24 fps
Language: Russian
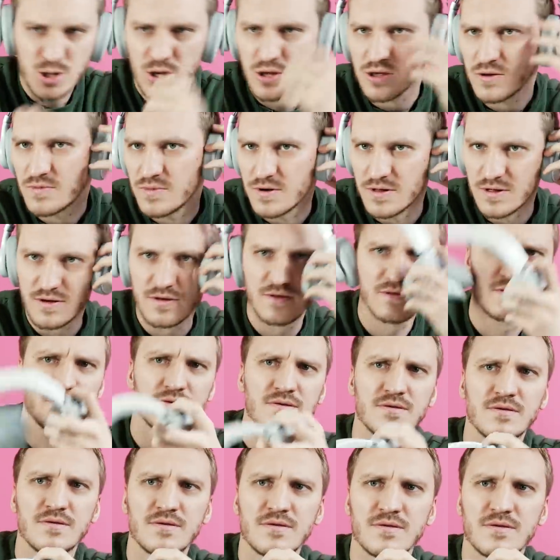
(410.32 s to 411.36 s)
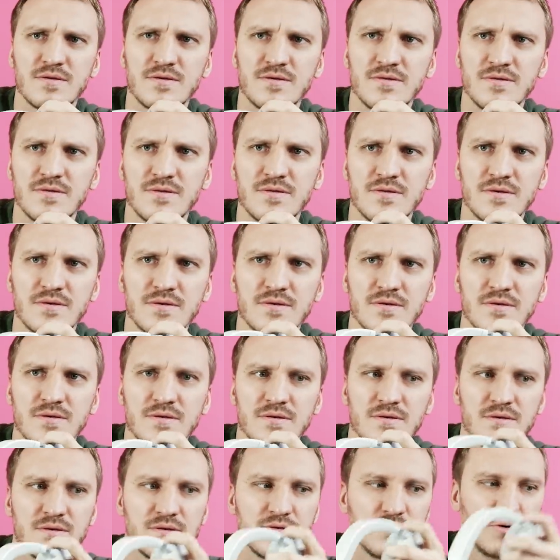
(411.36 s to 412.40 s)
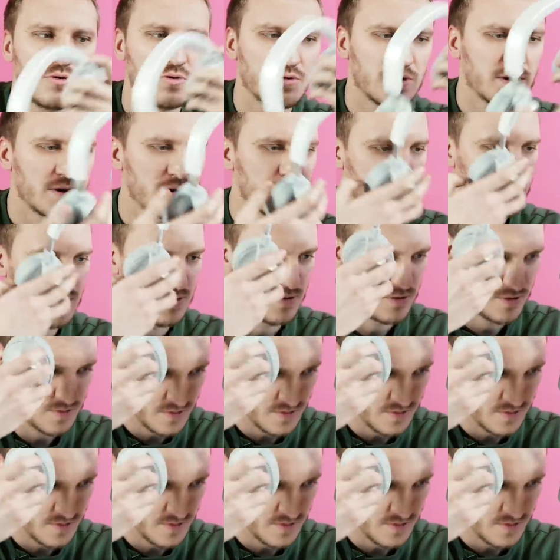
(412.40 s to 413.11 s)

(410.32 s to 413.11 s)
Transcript: что это было? Дюнкер. Дюнкер?